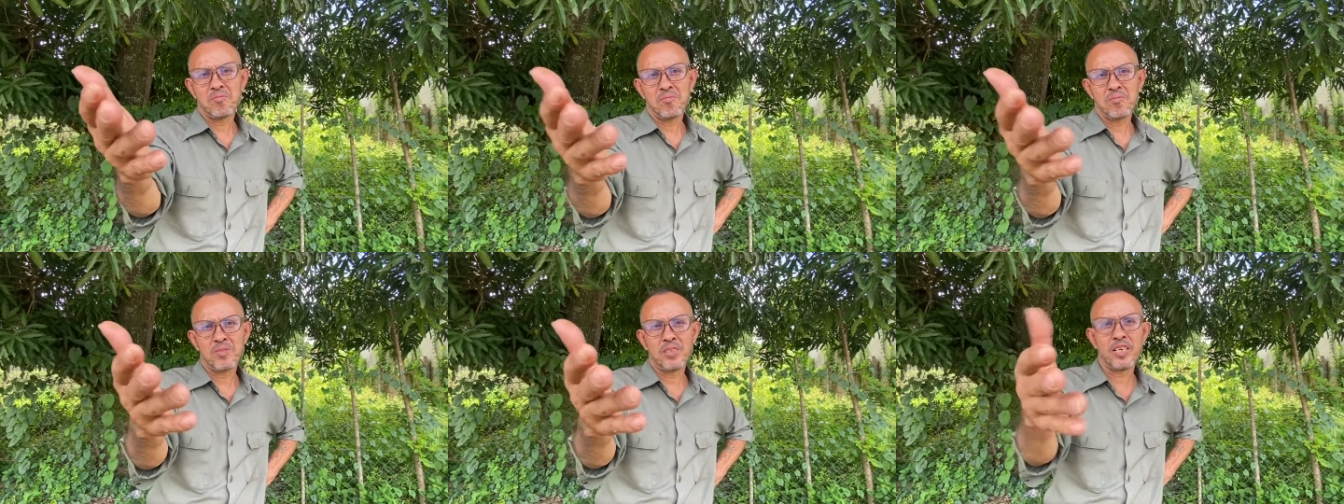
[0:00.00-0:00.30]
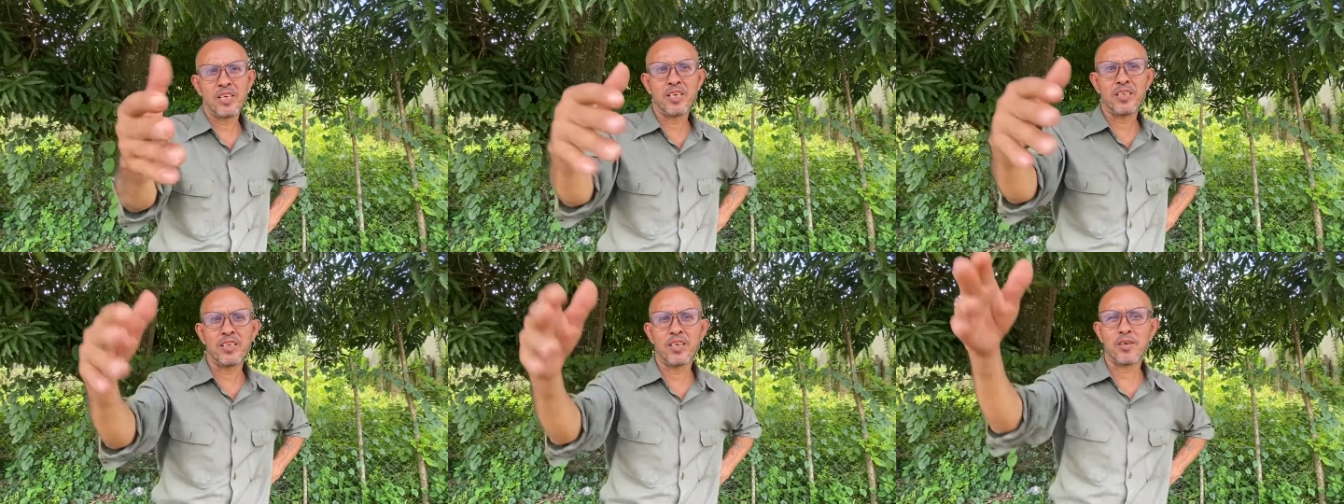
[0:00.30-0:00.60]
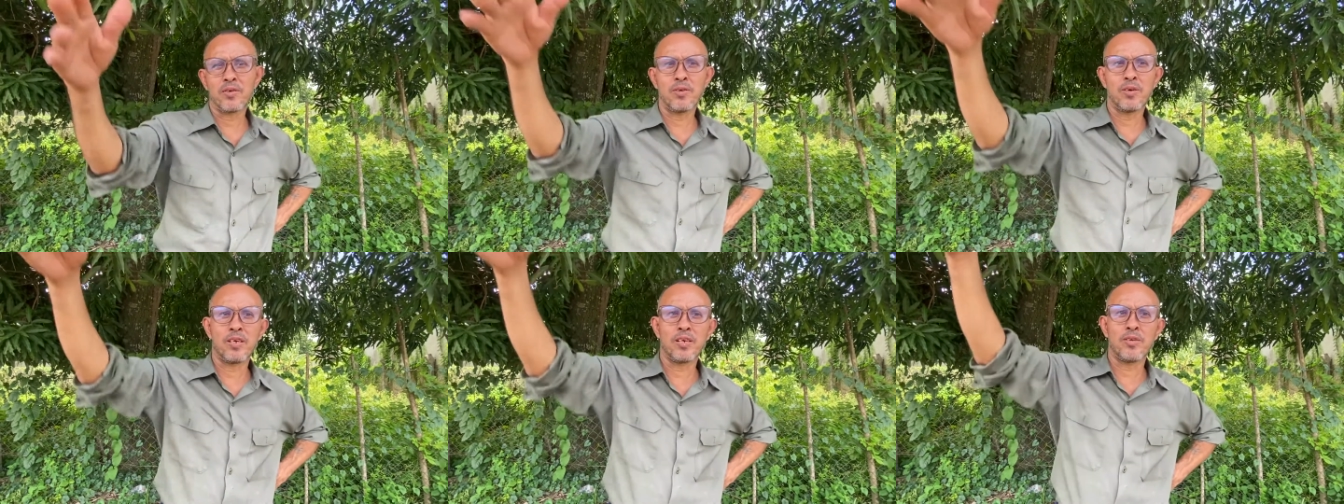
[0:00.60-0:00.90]
deje andar
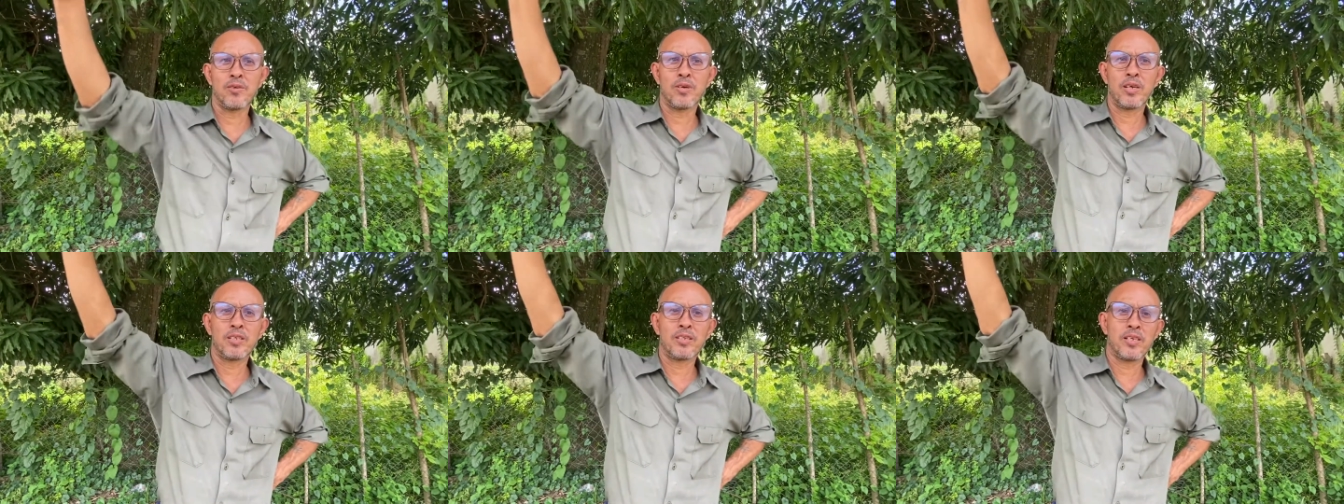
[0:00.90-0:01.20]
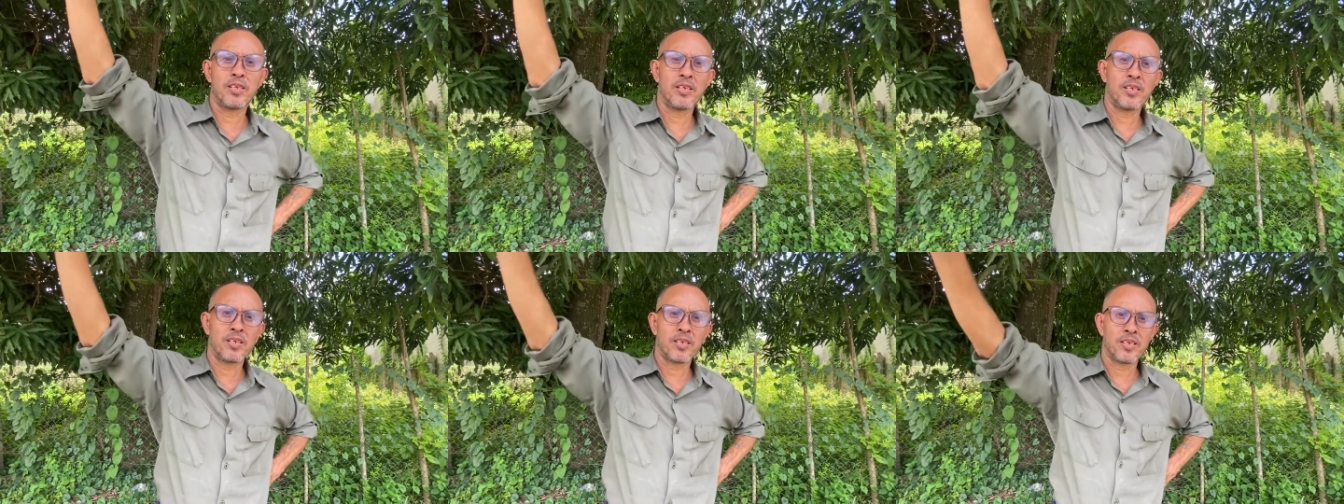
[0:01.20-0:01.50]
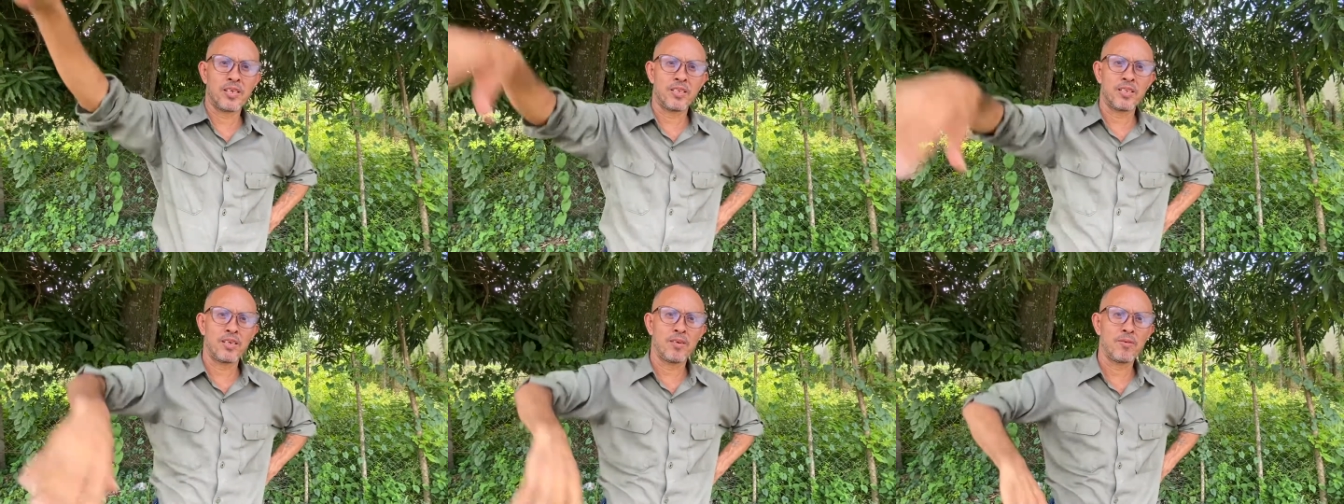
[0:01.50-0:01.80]
con la idolatría
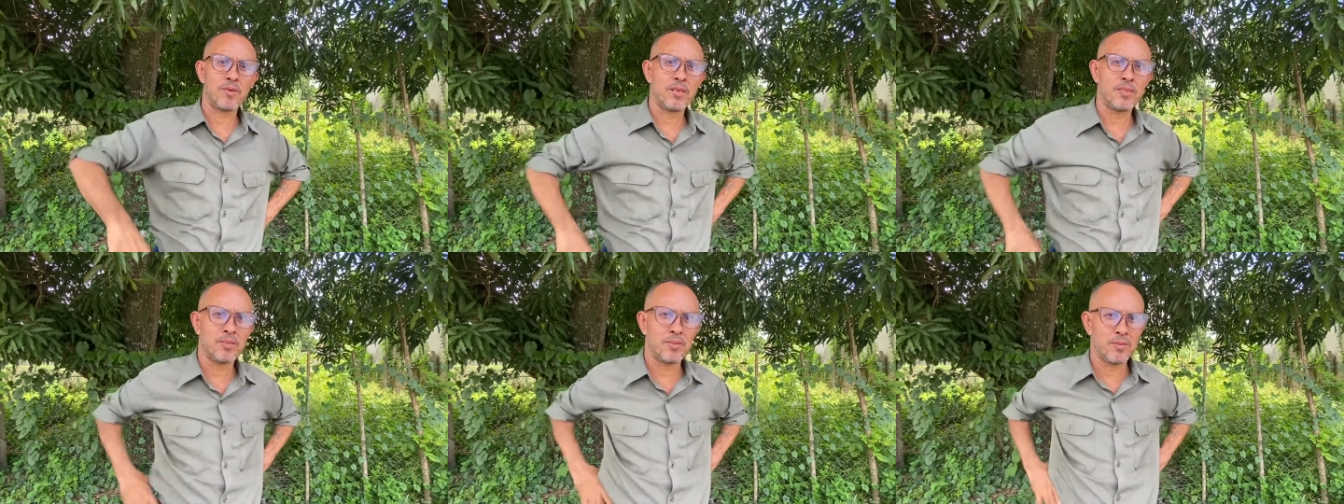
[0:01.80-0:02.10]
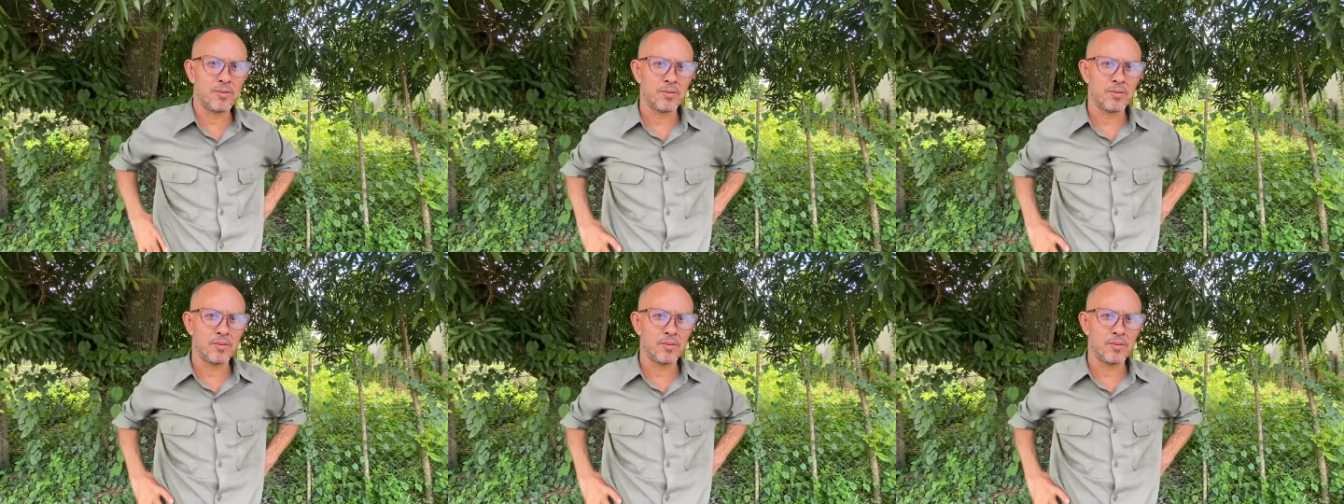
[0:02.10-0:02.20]
que anda hablando.